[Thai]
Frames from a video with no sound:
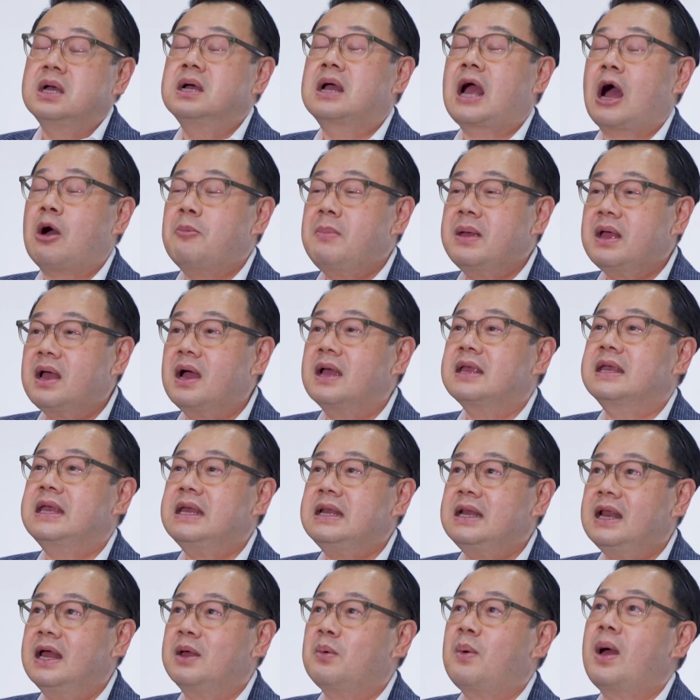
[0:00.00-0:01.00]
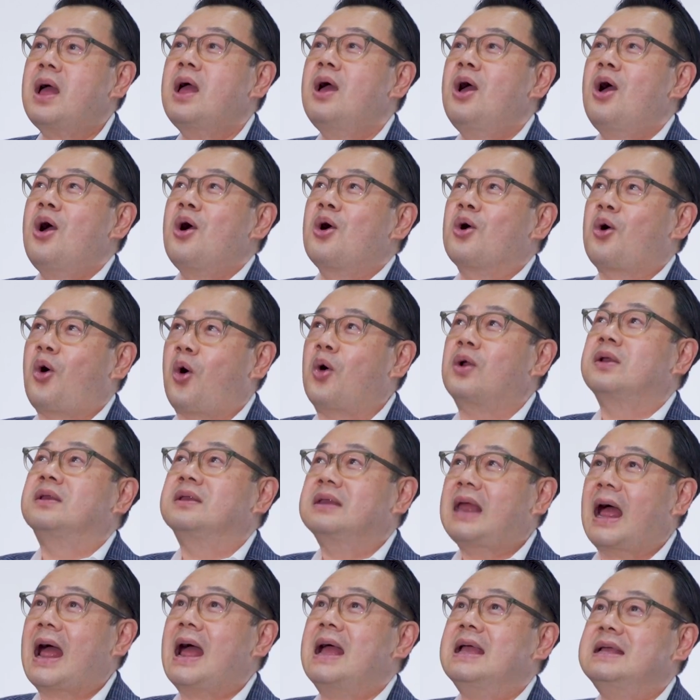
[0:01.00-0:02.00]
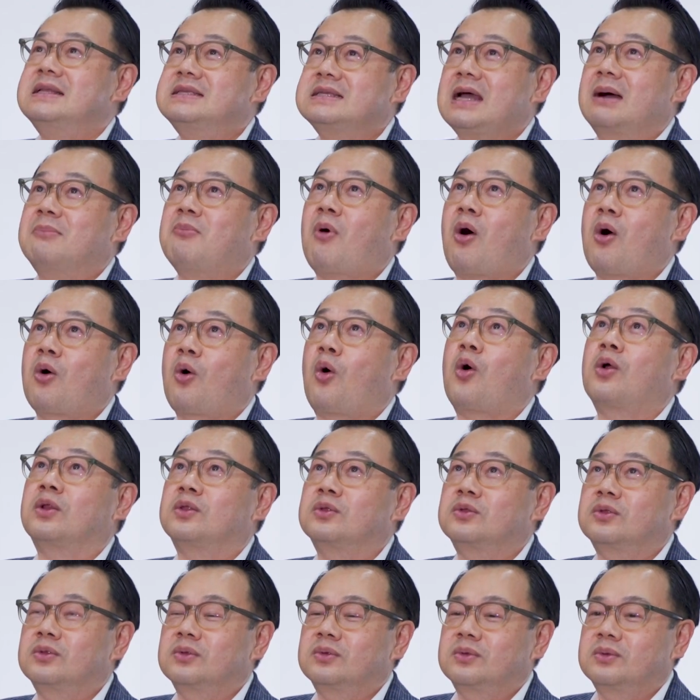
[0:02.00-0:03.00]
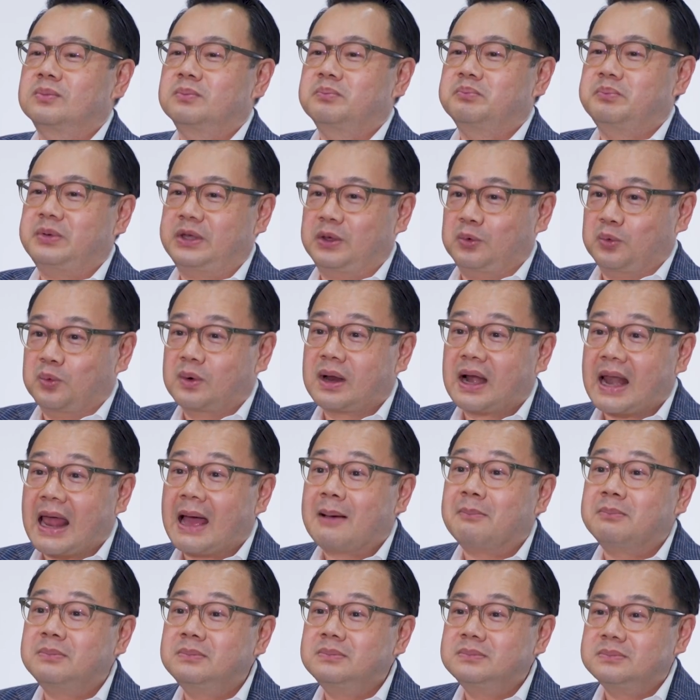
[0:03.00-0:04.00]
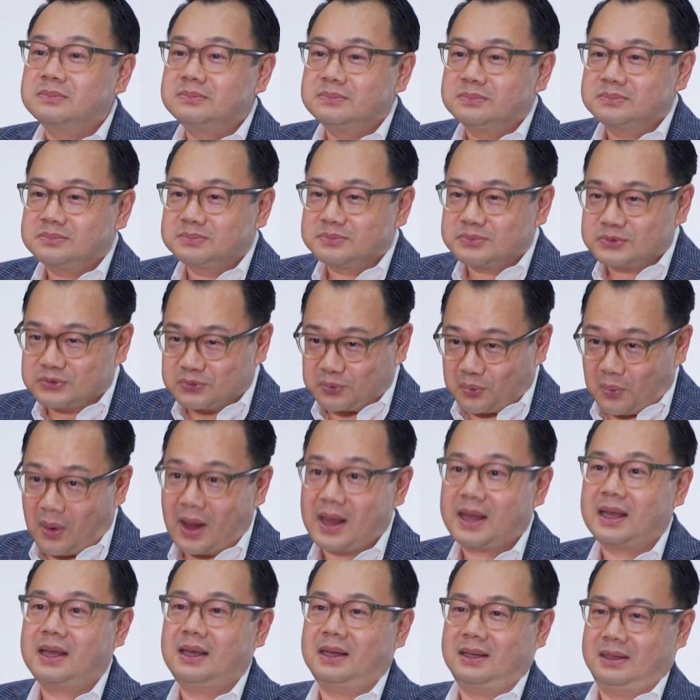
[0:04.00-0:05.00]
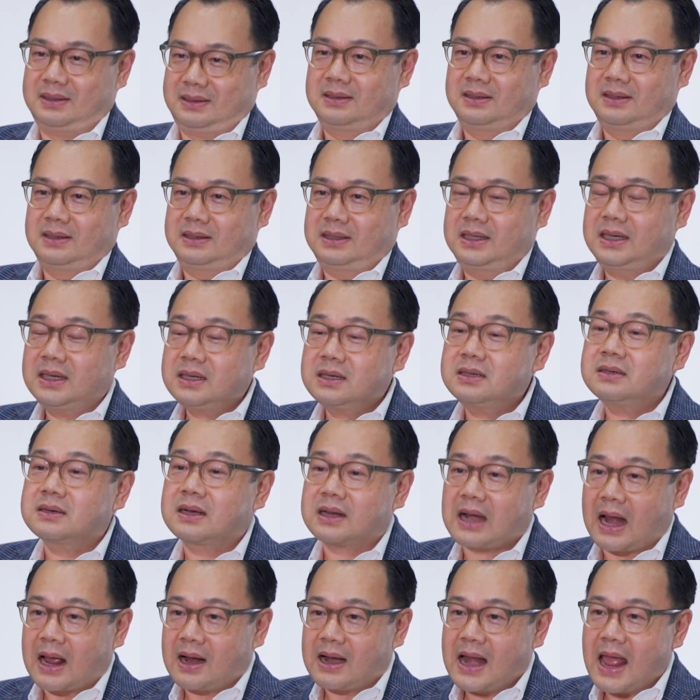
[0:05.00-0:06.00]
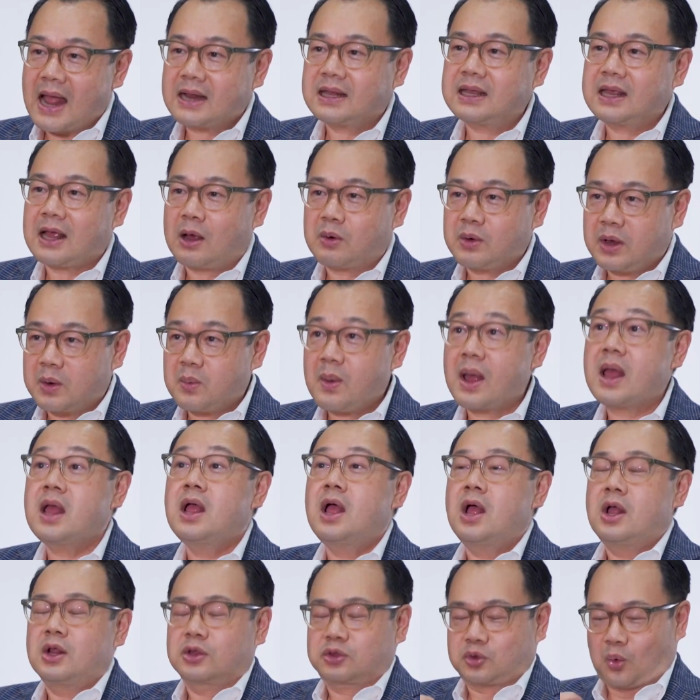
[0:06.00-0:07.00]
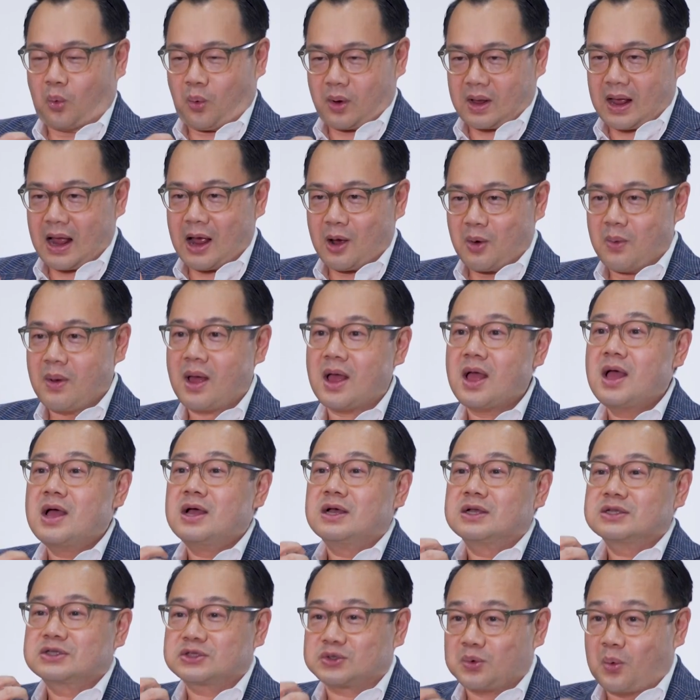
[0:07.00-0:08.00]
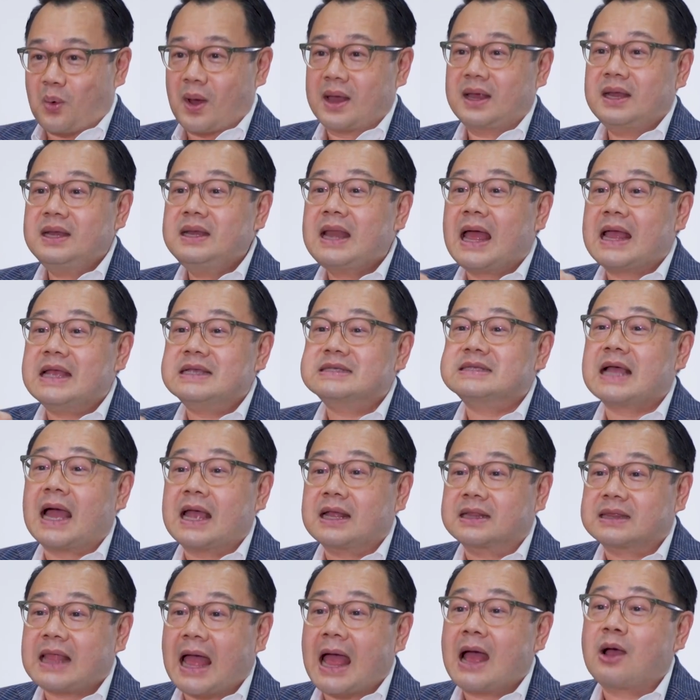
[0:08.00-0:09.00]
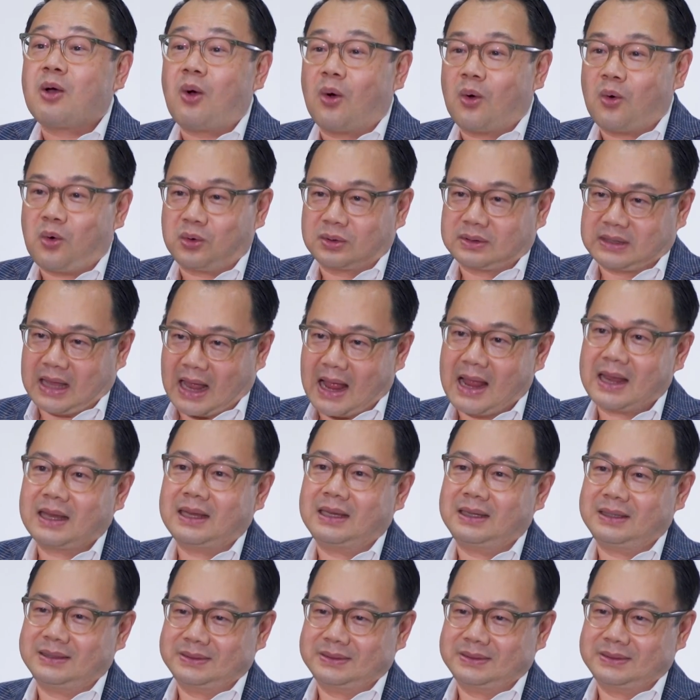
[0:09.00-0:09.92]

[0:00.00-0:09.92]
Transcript: คือเขาไม่เคยคิดเลยว่าคนไทยจะมองคนผิวคล้ำสวยนี่คือครั้งแรกที่เขาคิดว่าตัวเขาอะสวยในสายตาของคนไทย